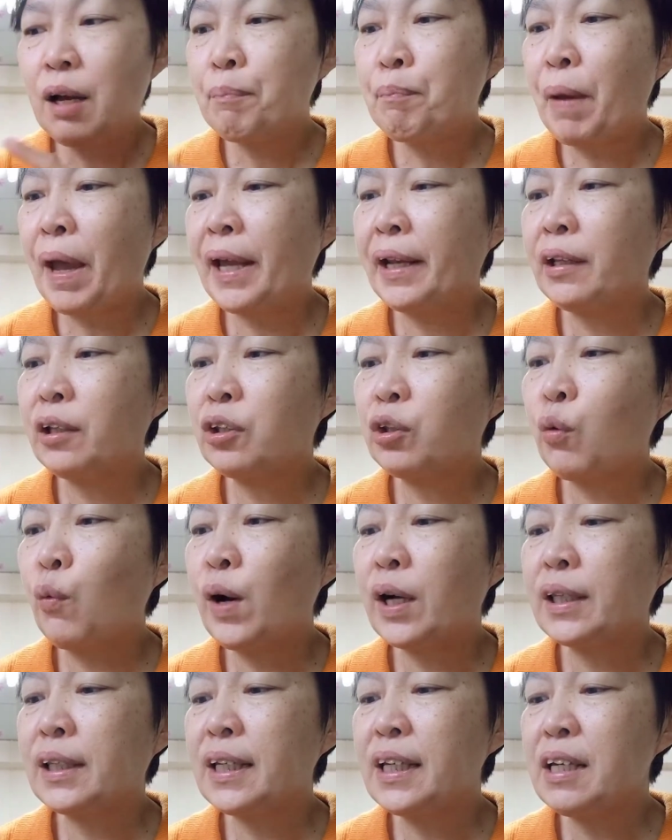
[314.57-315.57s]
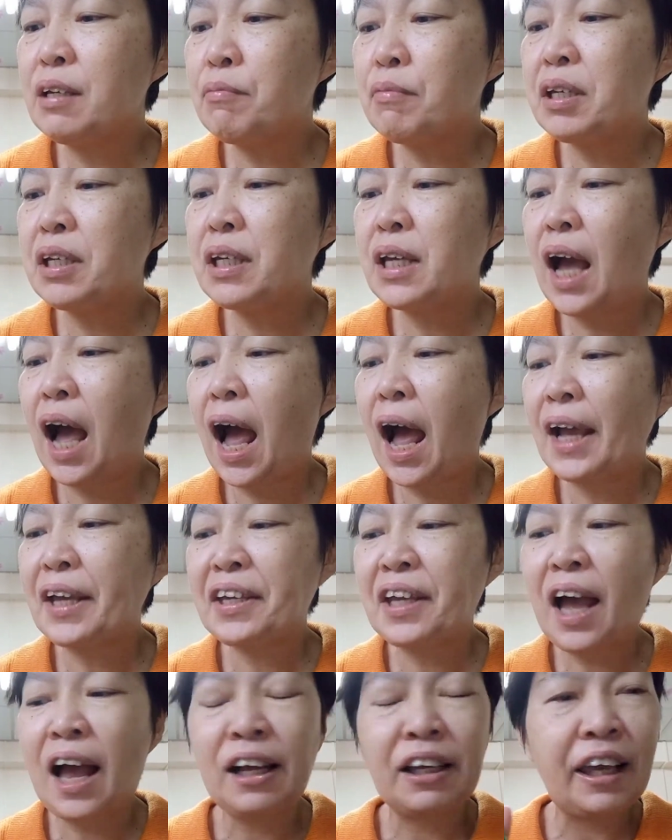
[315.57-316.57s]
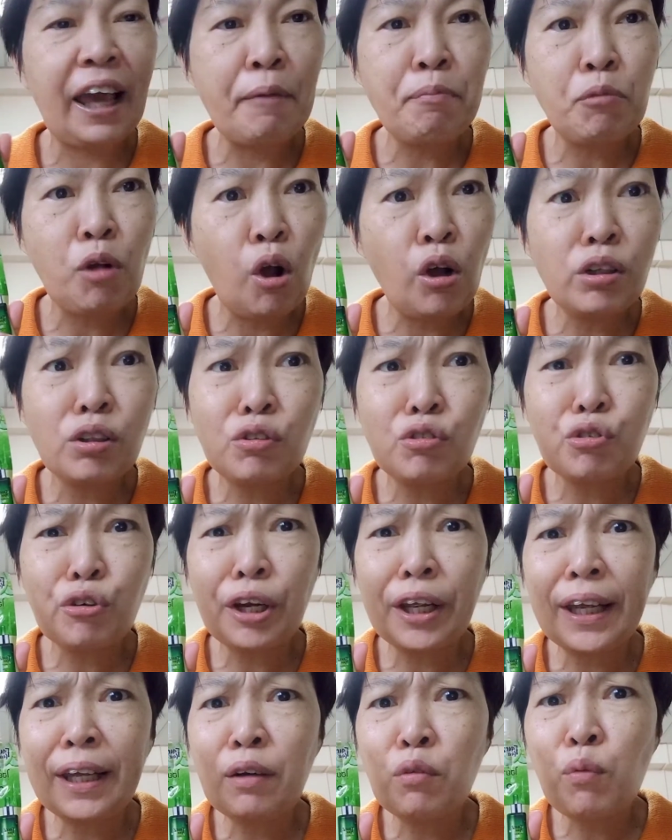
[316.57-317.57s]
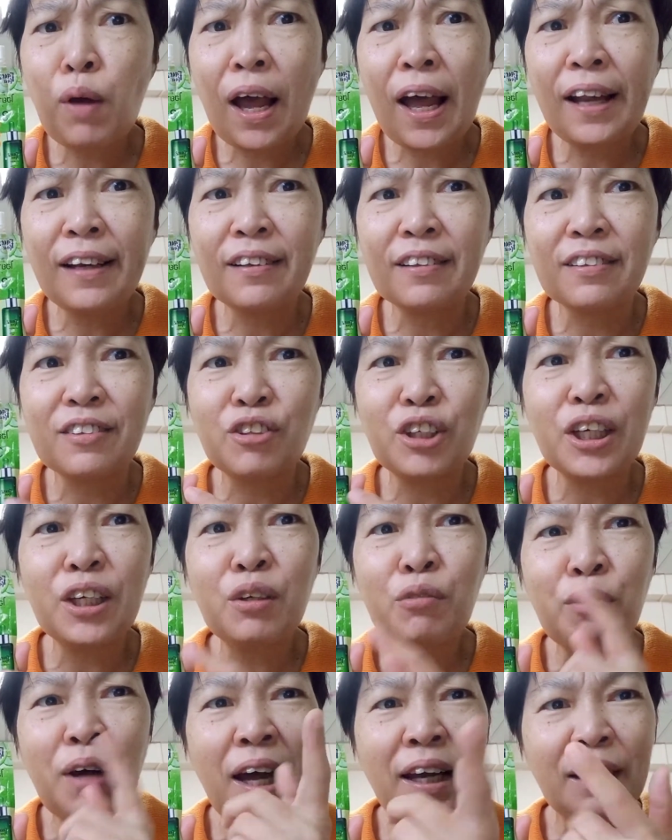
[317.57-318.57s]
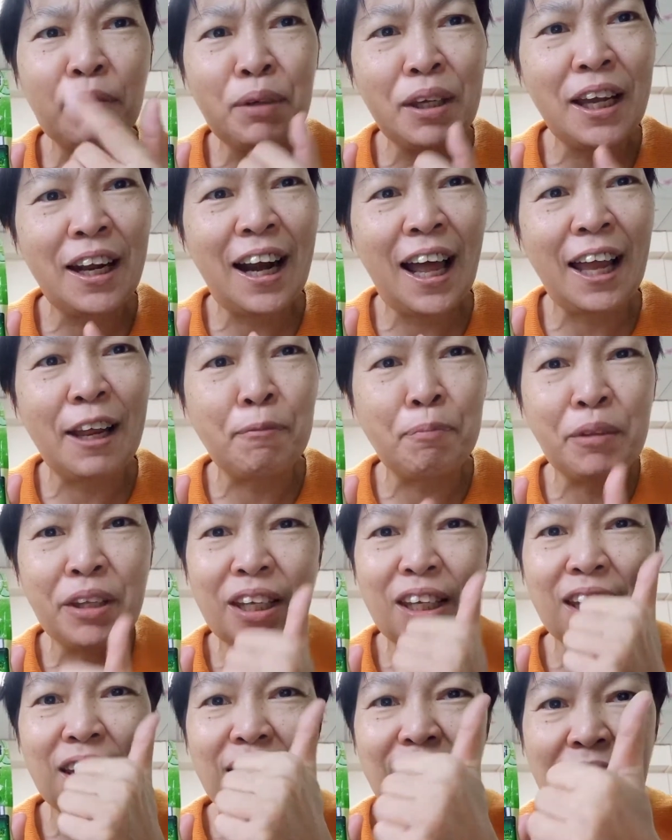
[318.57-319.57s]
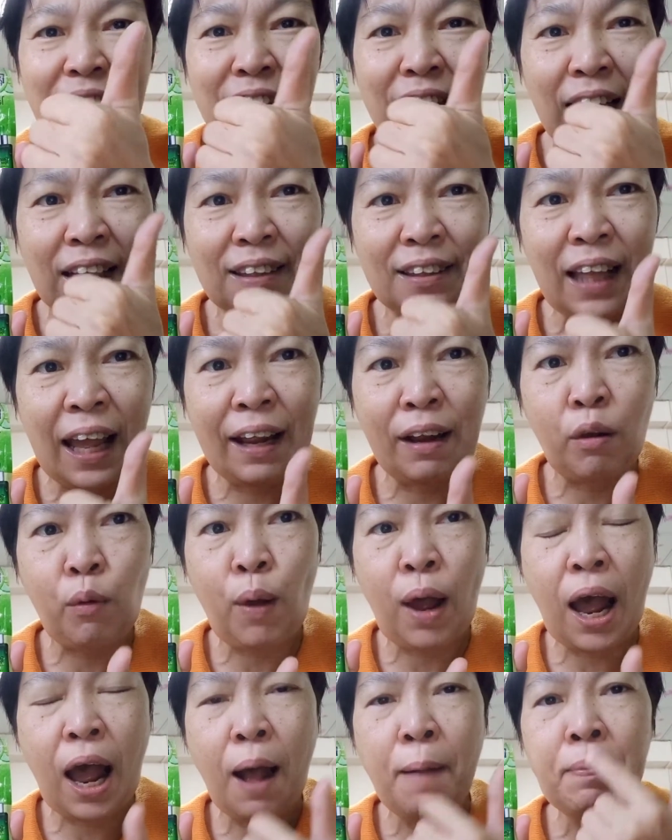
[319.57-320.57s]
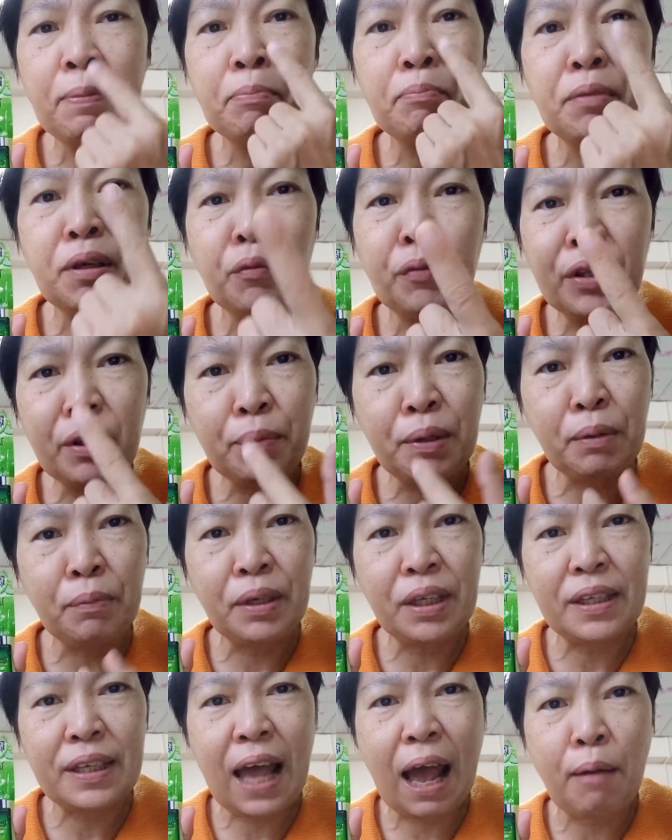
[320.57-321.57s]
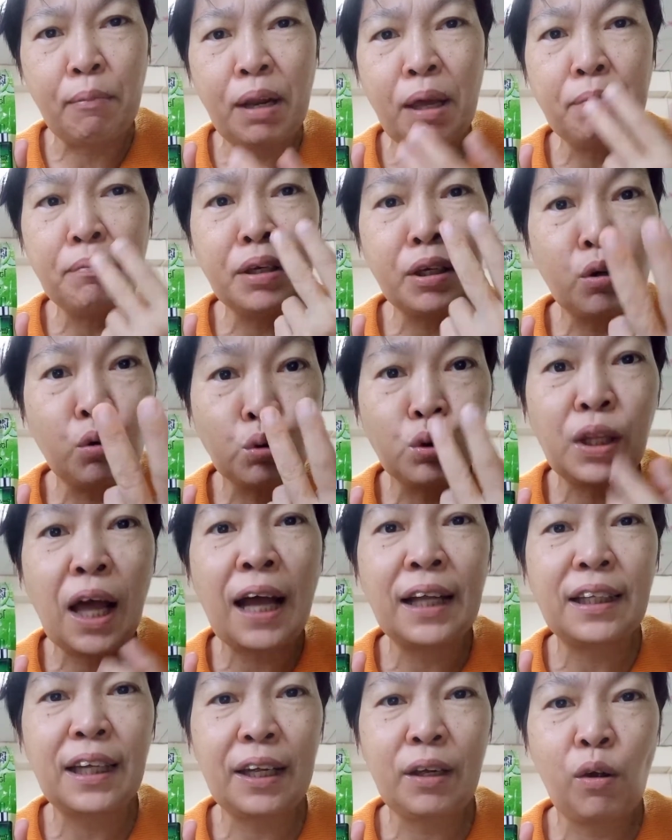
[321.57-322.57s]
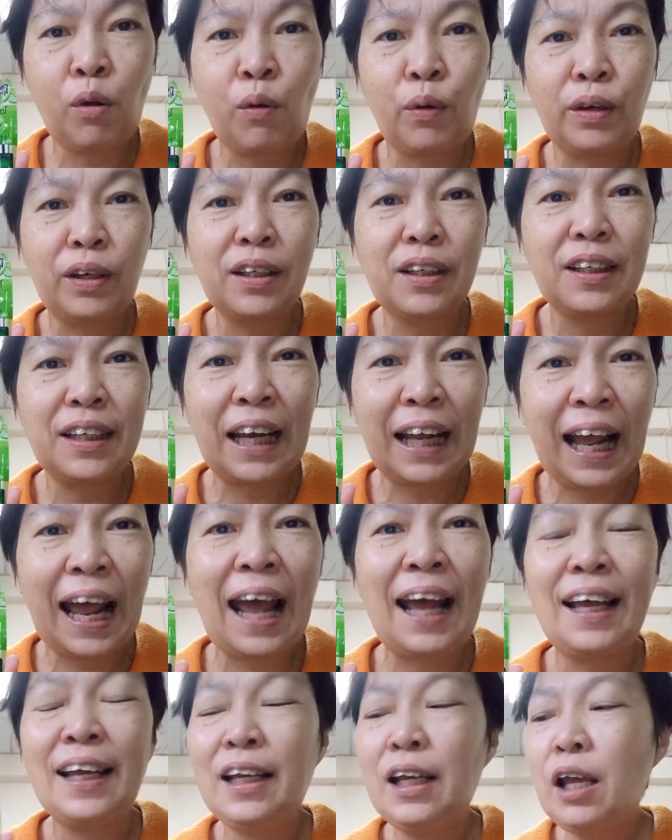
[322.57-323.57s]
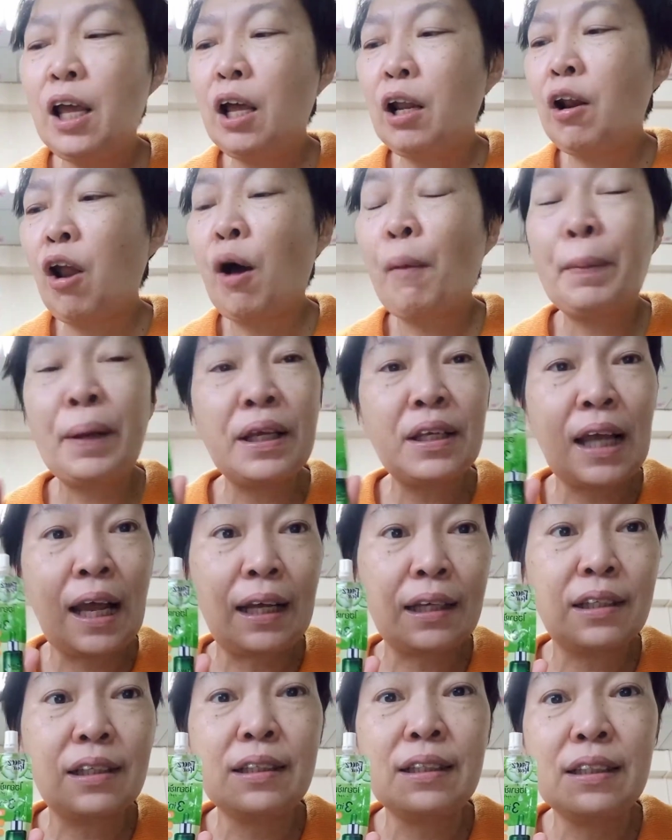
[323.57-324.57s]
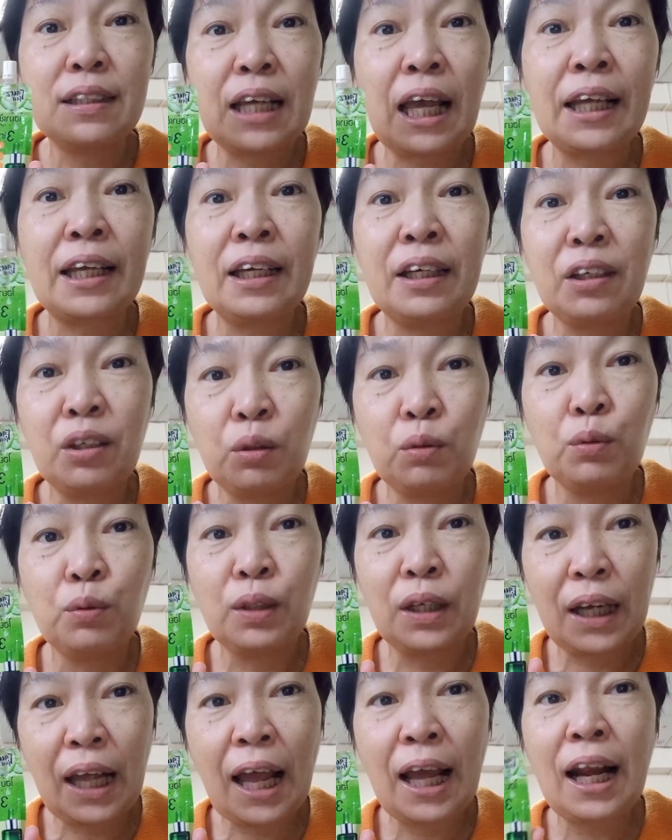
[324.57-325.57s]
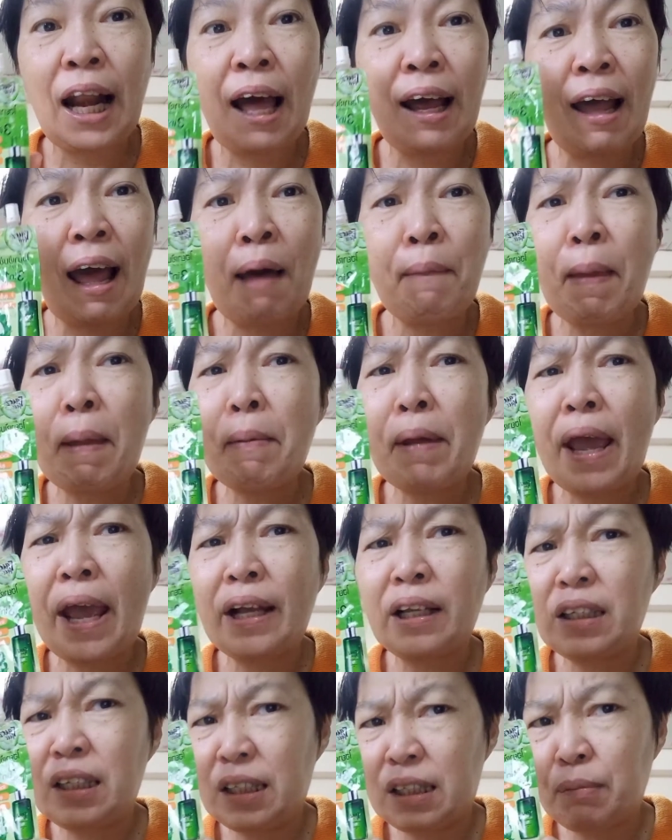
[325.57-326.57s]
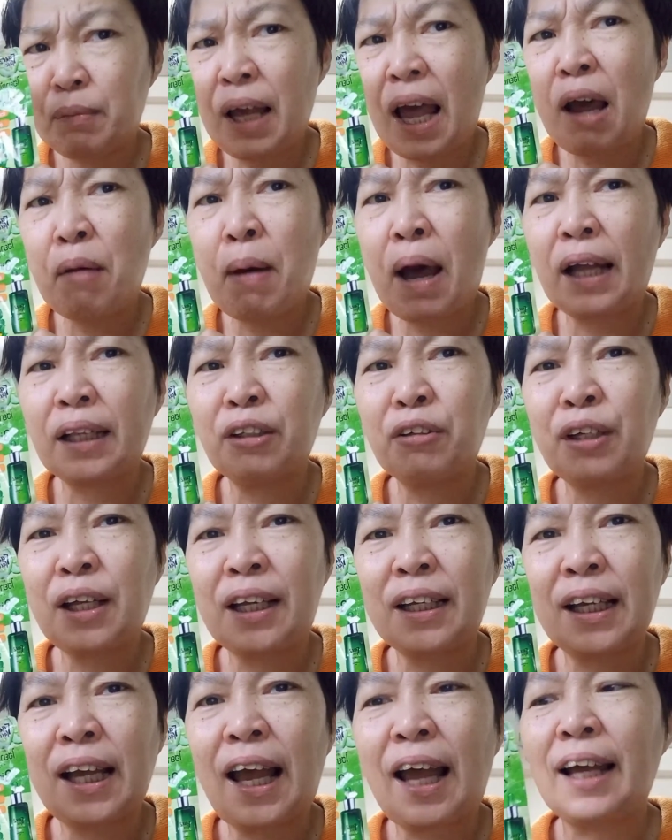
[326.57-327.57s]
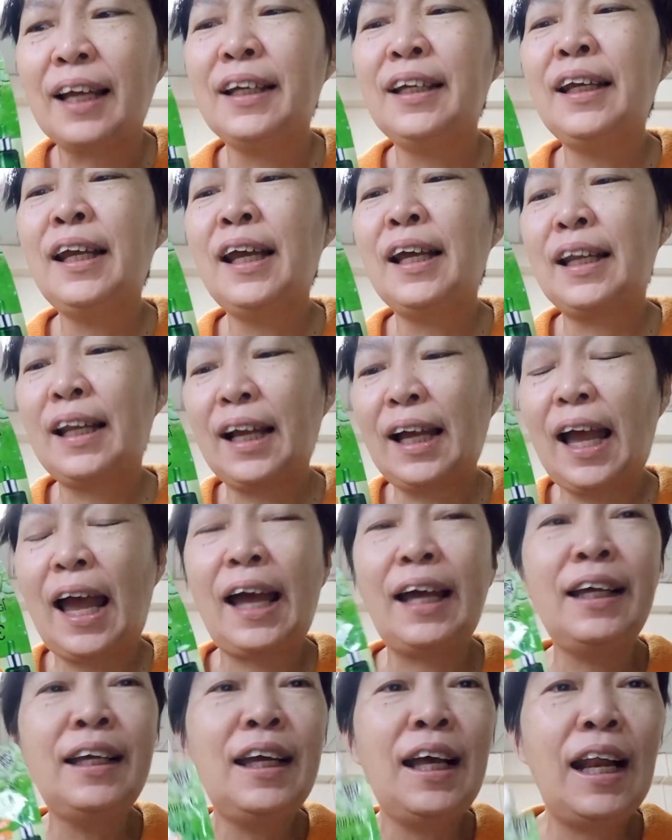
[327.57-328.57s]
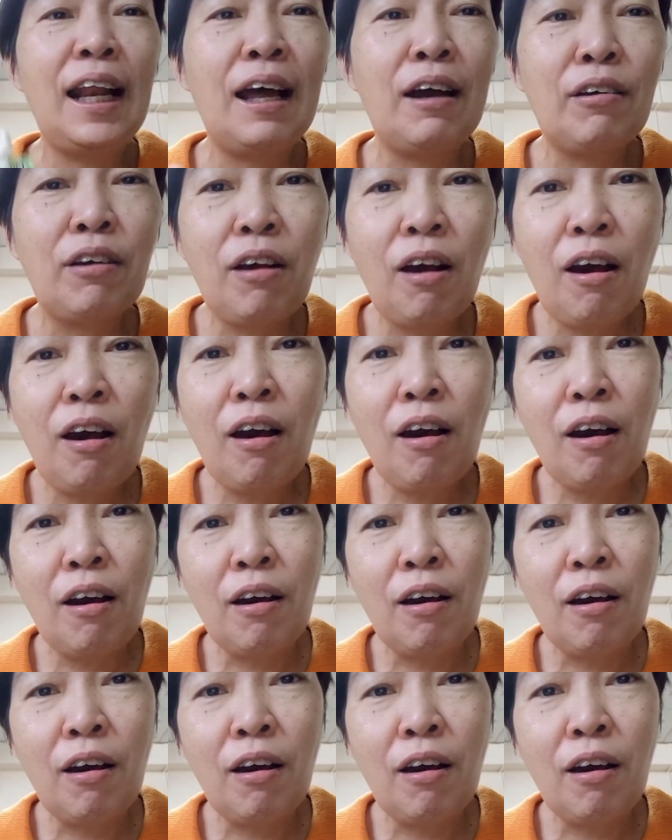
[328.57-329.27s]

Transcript: เป็นตัวที่มีไฮยาเข้มข้น3 in 1 3 in 1มีอะไรมีสารสกัดแตงกวา มีวิตามิน B3 และมีกลูตาไทโอนนะคะลองไปหาซื้อใช้กันดูนะคะ ราคาไม่แพง 49 บาทเท่านั้นค่ะนะคะ แล้วก็